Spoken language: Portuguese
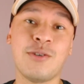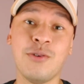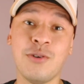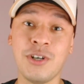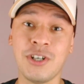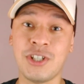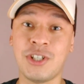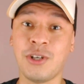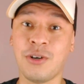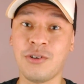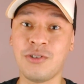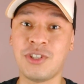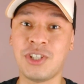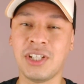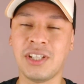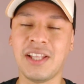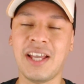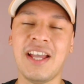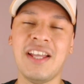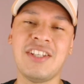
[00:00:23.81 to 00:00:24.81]
curte
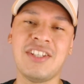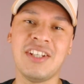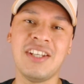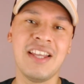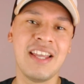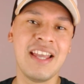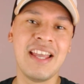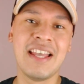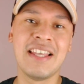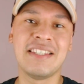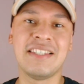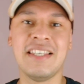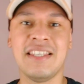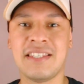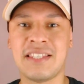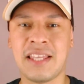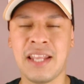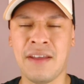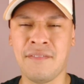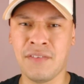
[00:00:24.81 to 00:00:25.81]
outlet, se
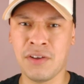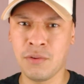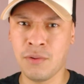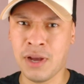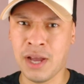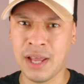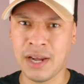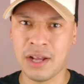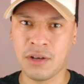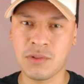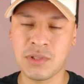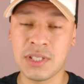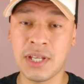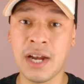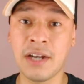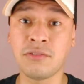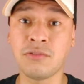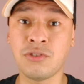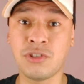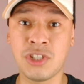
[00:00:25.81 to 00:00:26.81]
inscreva no canal,
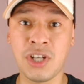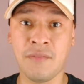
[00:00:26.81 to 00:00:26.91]
certo?